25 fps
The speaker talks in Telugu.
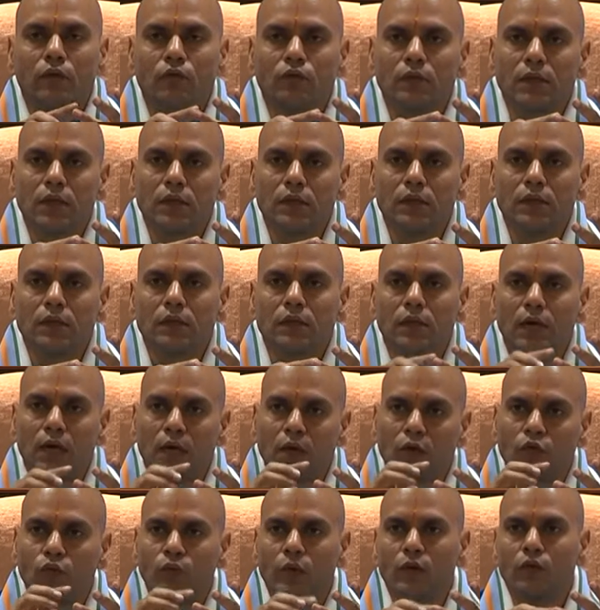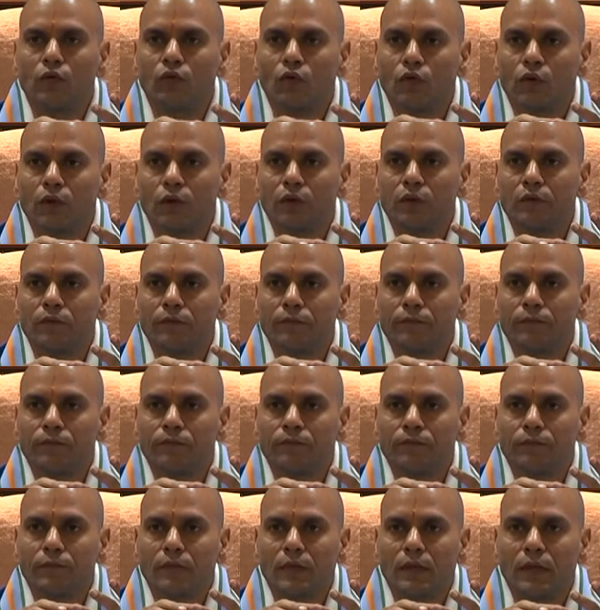ఐదు తేదీ నాలుగు వేలు టోకన్లు
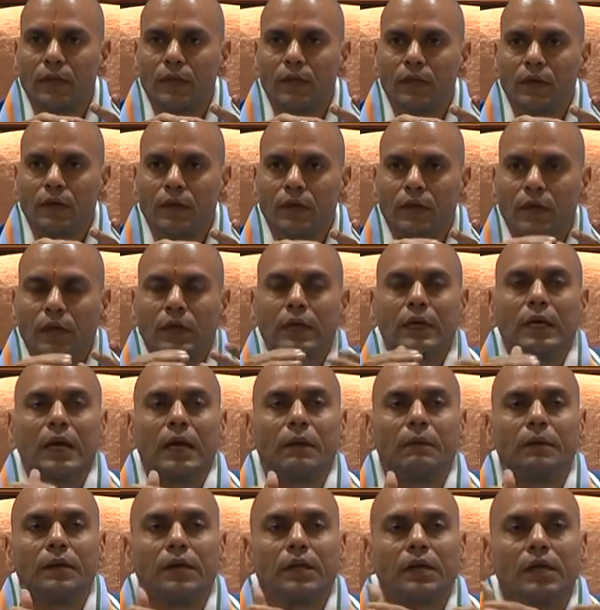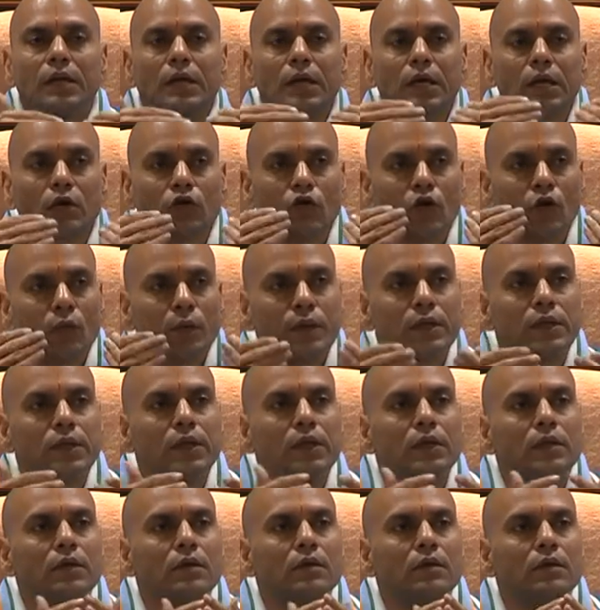కాబట్టి ఎక్కువ
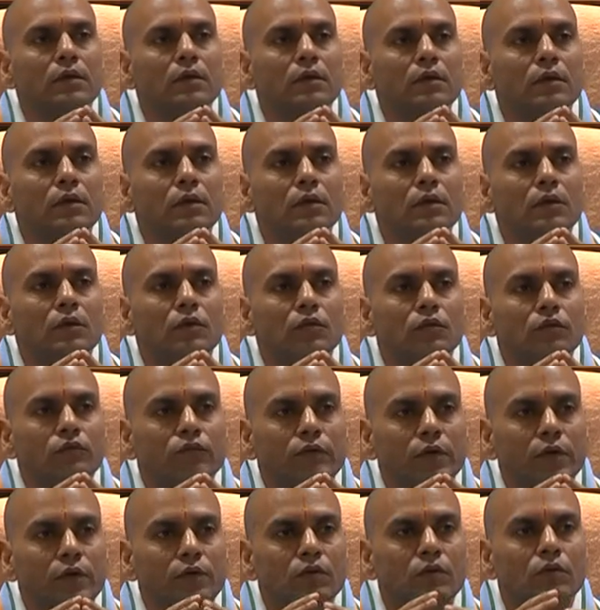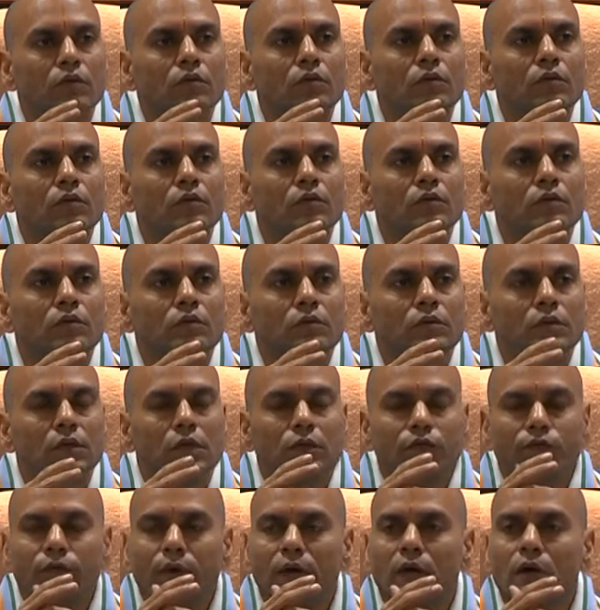మంది వృద్ధులు
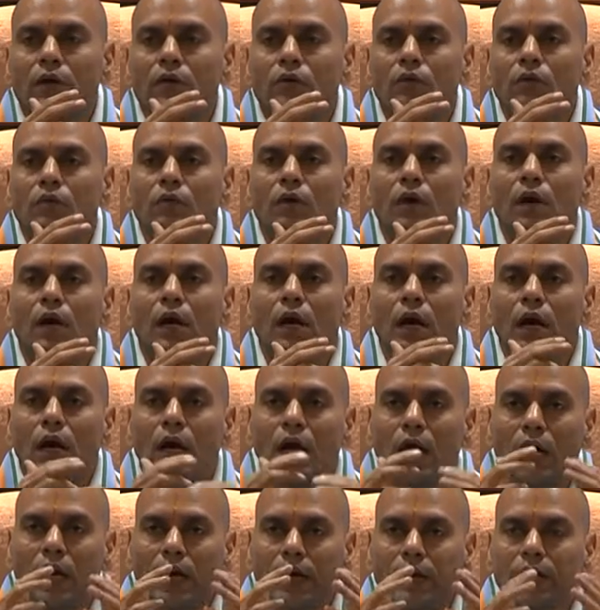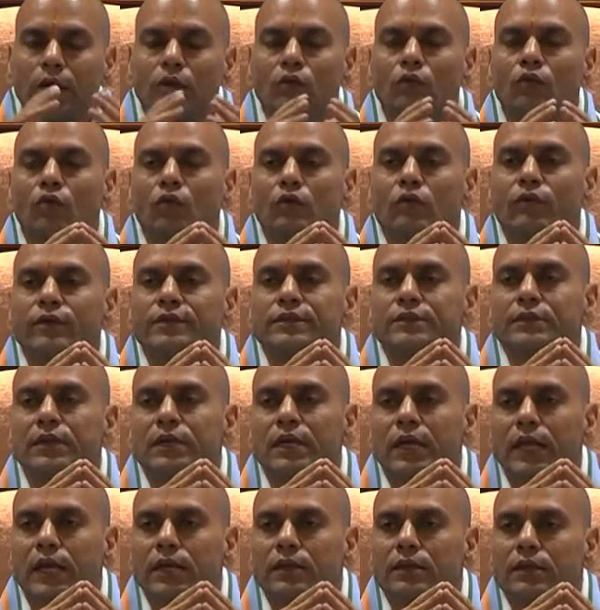దివ్యాంగులు ఆ రెండు రోజులు
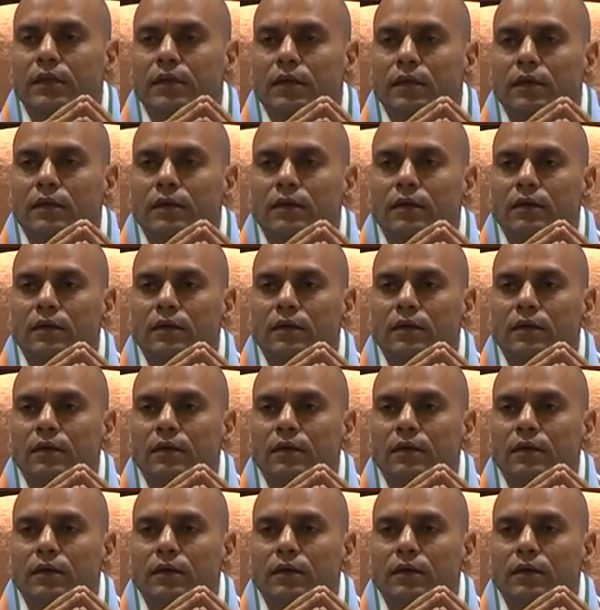వచ్చినట్లయితే